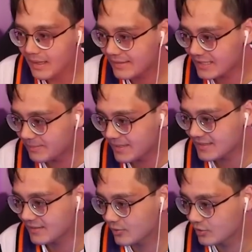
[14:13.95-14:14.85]
Das Beste
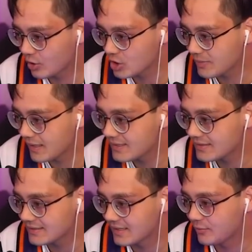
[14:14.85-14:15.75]
an Zorros Schauspieler
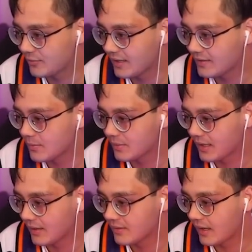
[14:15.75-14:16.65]
ist, dass sein Vater ein
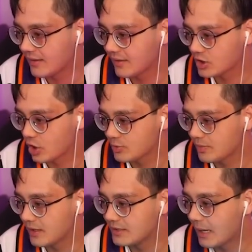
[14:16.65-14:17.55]
bekannter alter
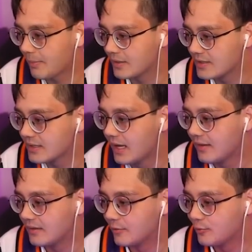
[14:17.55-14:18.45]
Schauspieler in Japan ist,
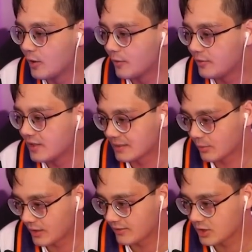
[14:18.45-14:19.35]
der früher viele
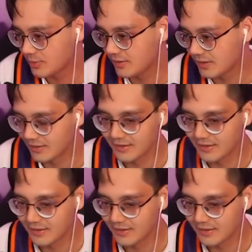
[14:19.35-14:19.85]
Samurais gespielt hat.